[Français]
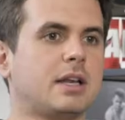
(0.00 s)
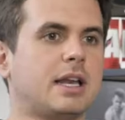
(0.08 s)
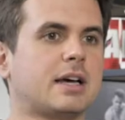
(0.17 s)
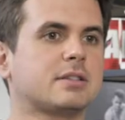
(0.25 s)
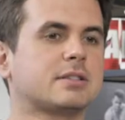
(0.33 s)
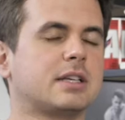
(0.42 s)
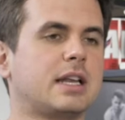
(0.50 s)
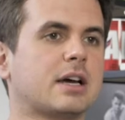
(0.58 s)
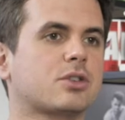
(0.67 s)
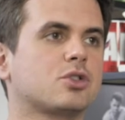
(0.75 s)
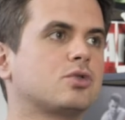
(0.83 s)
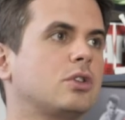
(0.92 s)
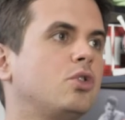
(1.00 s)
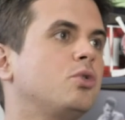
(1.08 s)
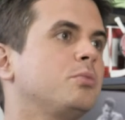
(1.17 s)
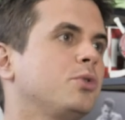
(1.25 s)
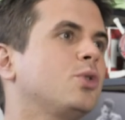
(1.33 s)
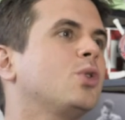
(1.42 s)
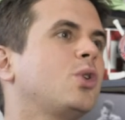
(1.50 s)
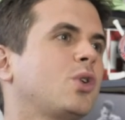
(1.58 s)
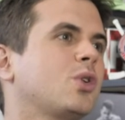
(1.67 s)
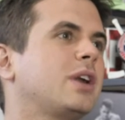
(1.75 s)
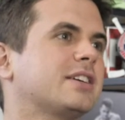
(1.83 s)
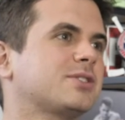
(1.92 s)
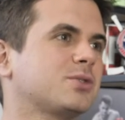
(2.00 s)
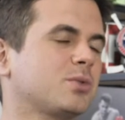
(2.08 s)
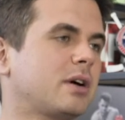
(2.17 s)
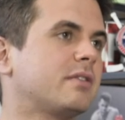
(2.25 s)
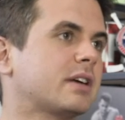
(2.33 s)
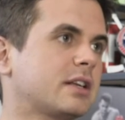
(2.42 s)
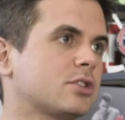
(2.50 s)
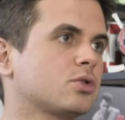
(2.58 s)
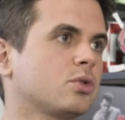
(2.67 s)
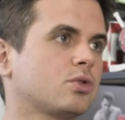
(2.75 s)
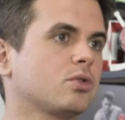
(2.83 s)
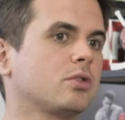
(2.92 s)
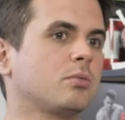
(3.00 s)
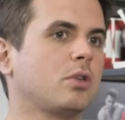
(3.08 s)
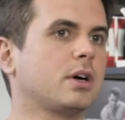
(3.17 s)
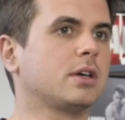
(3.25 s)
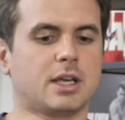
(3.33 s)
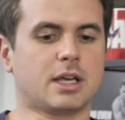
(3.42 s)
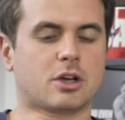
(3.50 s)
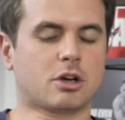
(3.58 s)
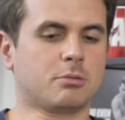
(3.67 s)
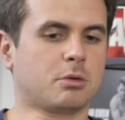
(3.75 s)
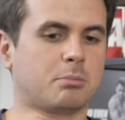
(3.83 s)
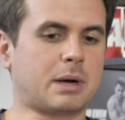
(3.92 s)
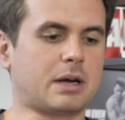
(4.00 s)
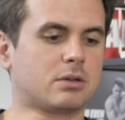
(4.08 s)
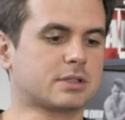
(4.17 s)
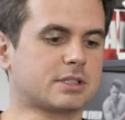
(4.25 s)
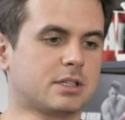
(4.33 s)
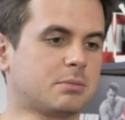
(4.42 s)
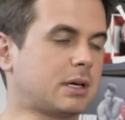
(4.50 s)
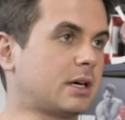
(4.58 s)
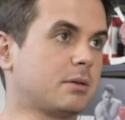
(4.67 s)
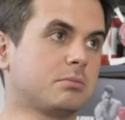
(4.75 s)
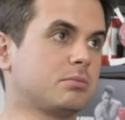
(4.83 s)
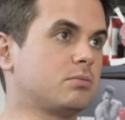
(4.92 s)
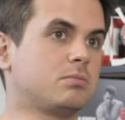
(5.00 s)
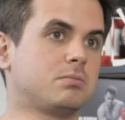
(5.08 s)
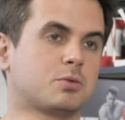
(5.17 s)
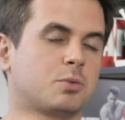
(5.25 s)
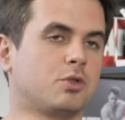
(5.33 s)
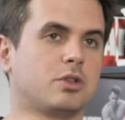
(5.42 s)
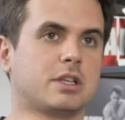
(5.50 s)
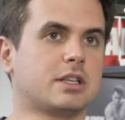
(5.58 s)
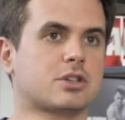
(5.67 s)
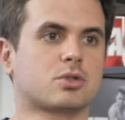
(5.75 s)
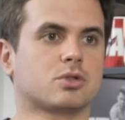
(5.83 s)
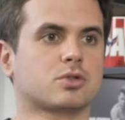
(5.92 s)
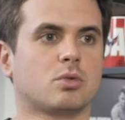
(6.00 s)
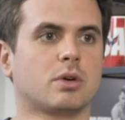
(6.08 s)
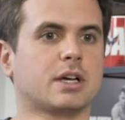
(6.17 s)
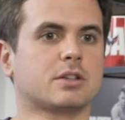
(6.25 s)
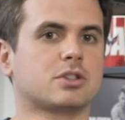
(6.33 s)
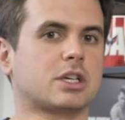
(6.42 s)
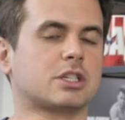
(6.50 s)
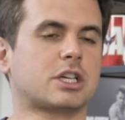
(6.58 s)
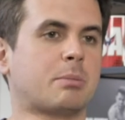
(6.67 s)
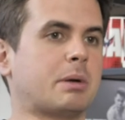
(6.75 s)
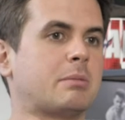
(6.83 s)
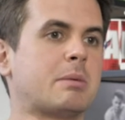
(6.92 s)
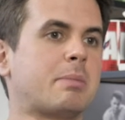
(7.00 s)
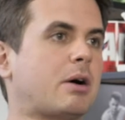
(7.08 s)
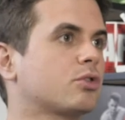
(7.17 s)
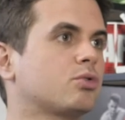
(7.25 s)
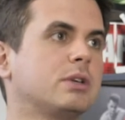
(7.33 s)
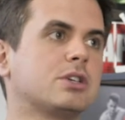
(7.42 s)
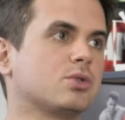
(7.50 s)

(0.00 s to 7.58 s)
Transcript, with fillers: là, c'est là que je suis le mieux en relation avec les gens autour de moi. Et comment balancer bah, Je peux donner des choses concrètes. J'appelle mes parents tous les